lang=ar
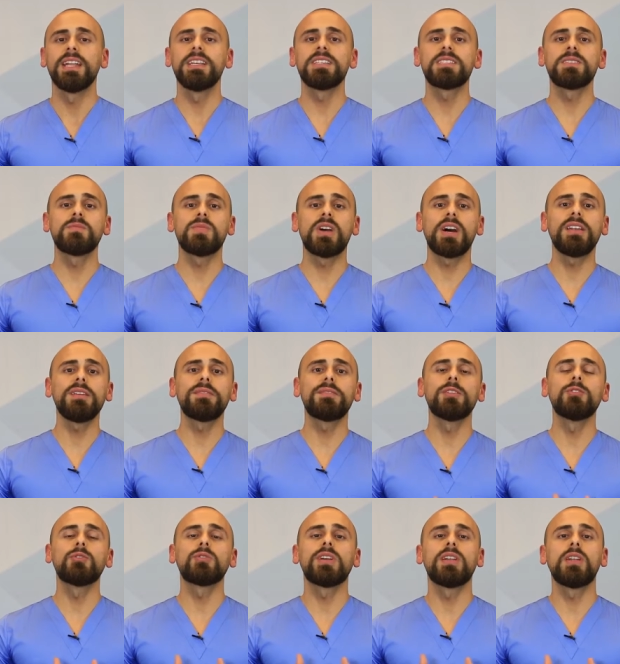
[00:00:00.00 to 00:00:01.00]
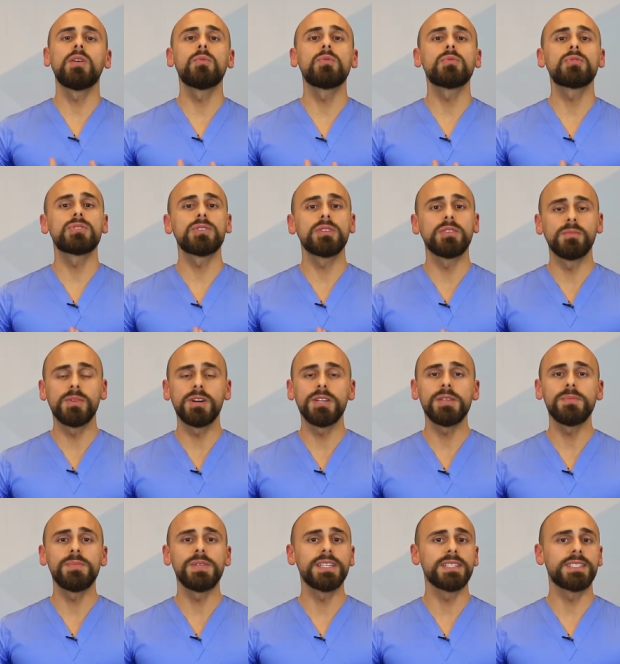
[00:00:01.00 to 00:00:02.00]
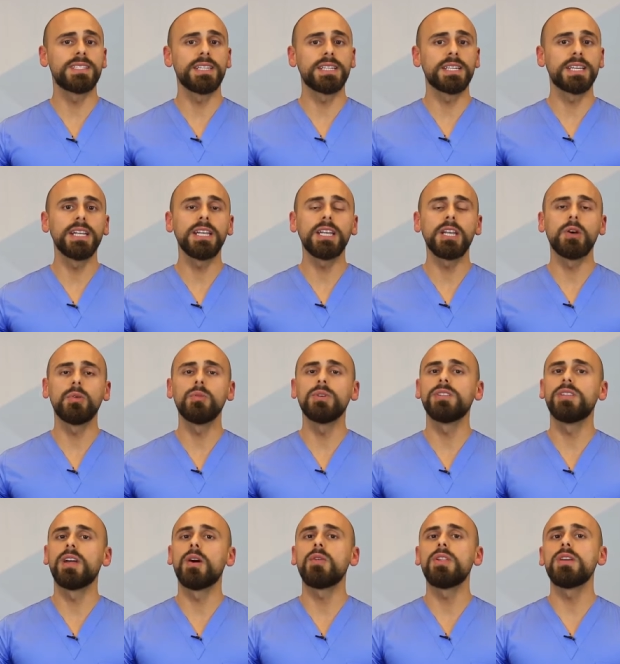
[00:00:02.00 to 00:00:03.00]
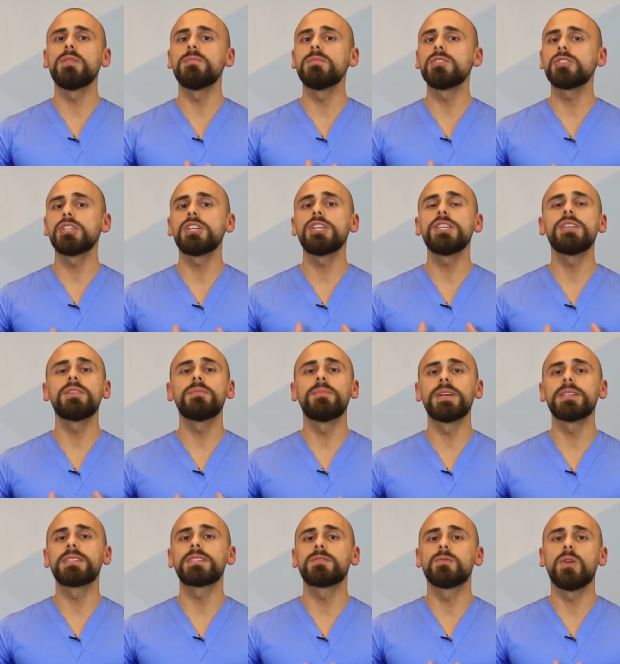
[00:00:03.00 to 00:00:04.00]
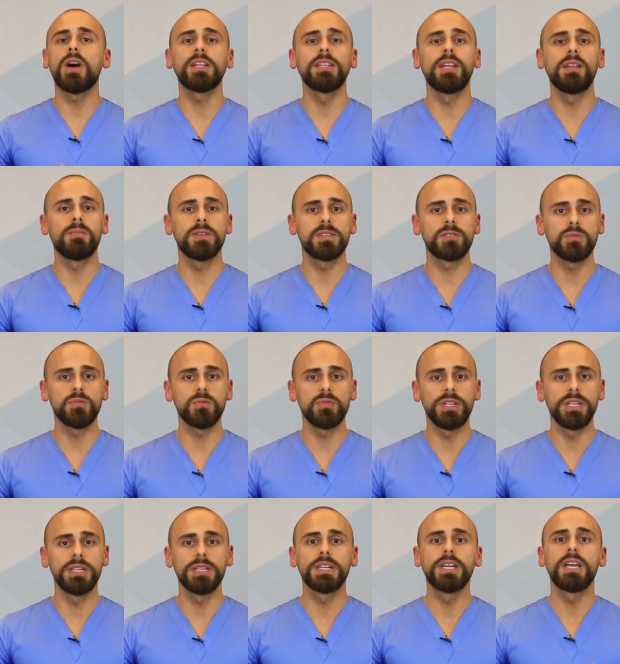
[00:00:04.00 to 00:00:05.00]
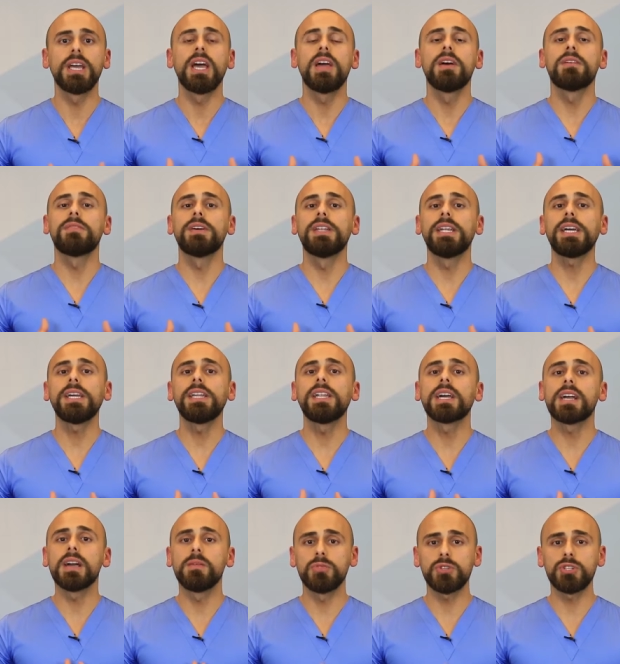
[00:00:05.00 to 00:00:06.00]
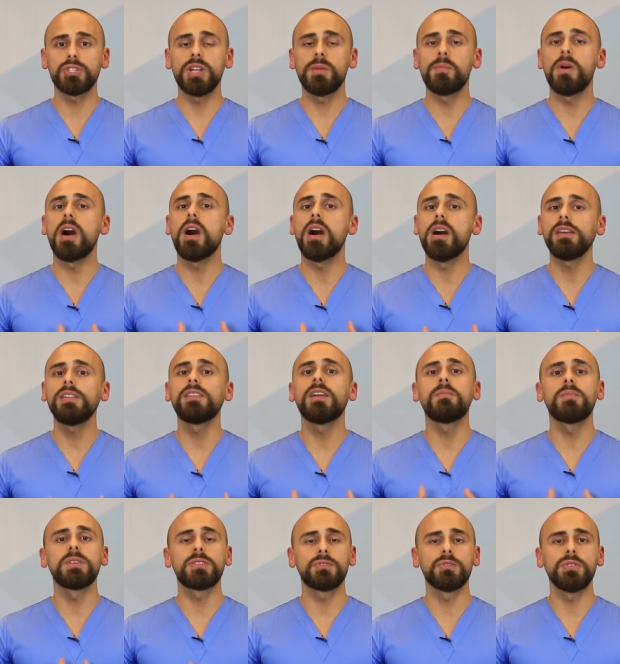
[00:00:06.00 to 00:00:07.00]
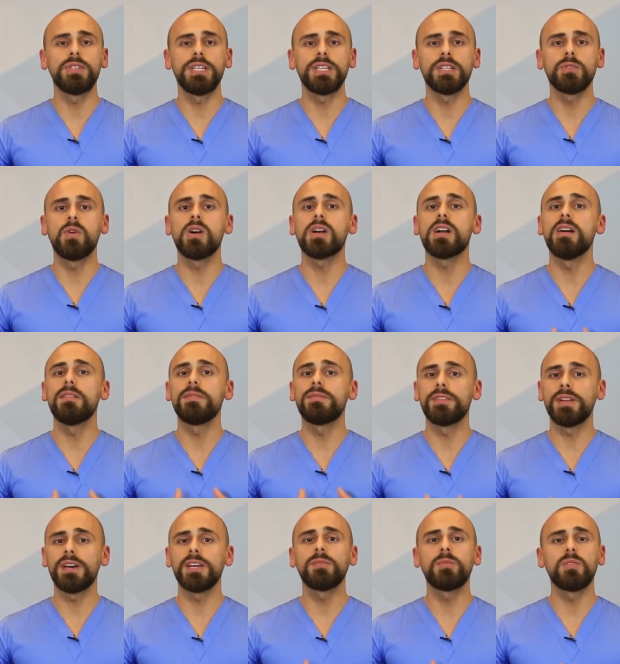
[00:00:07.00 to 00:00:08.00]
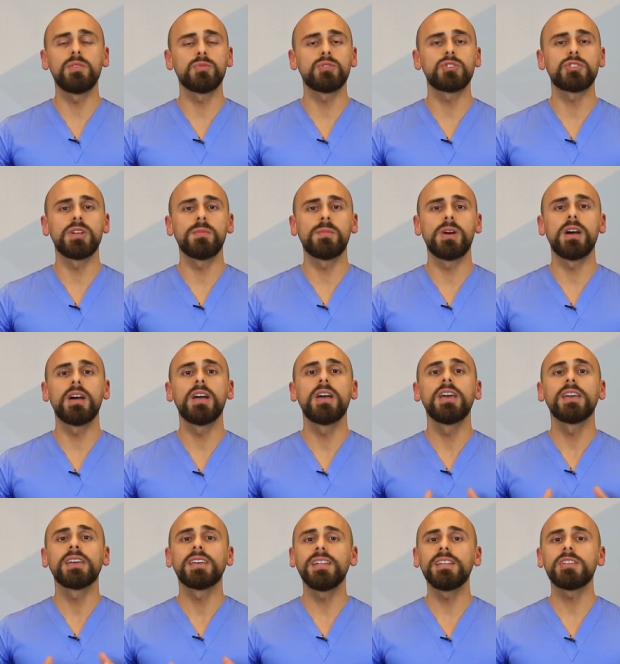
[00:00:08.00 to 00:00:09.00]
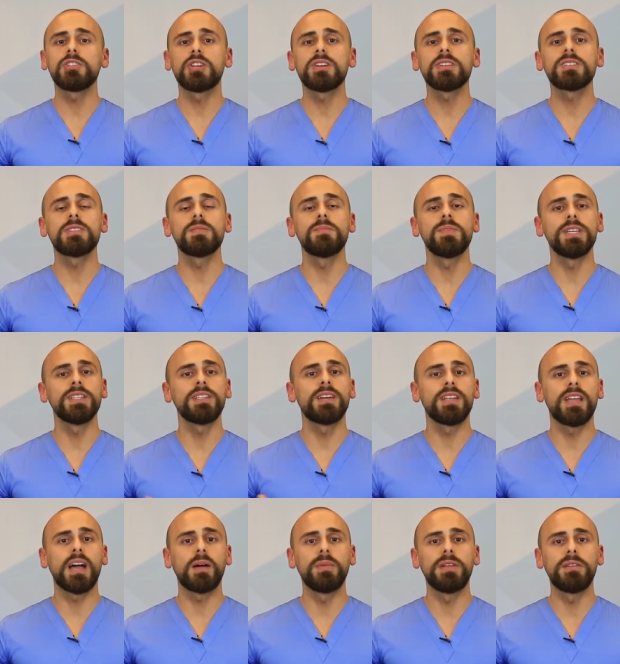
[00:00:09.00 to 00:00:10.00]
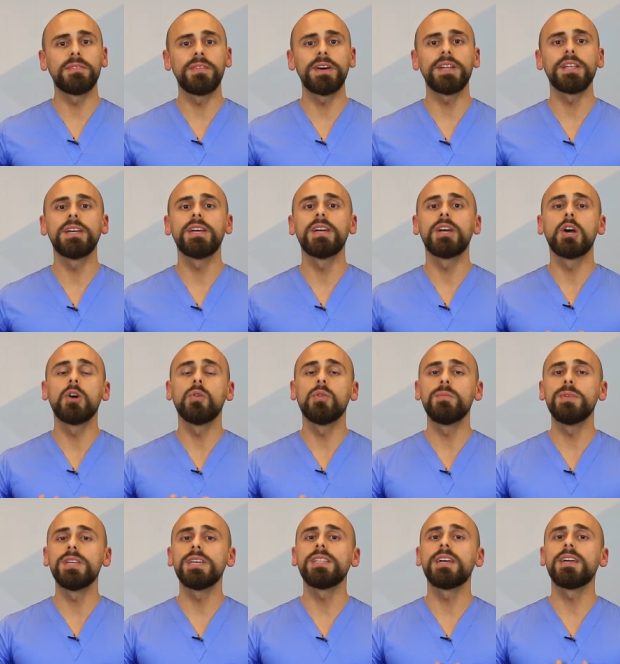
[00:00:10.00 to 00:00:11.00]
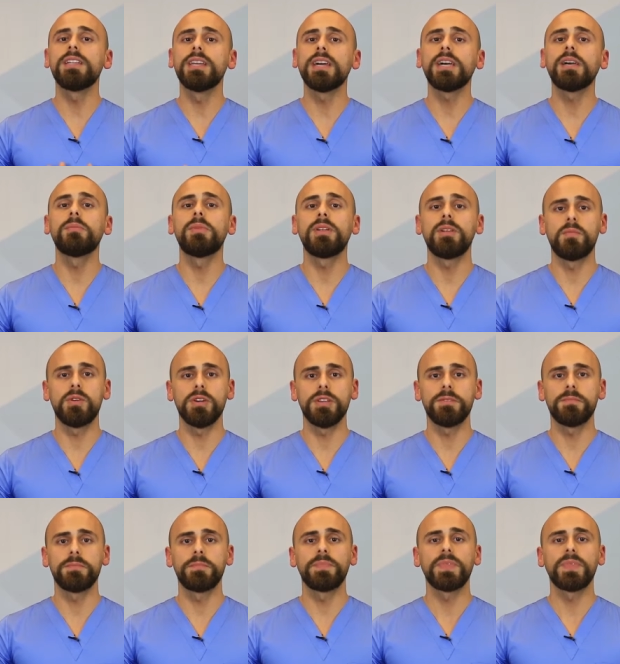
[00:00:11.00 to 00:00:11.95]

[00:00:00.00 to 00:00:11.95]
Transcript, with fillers: لازم نعرف انه تلوث المي بيأذي الكل والدولة مش هي بس وحدة المسؤولة فنحن كمجتمع ايضا مسؤولين وكافراد بالمجتمع كل شخص بيقدر يعمل فرق وبيقدر يحمي المي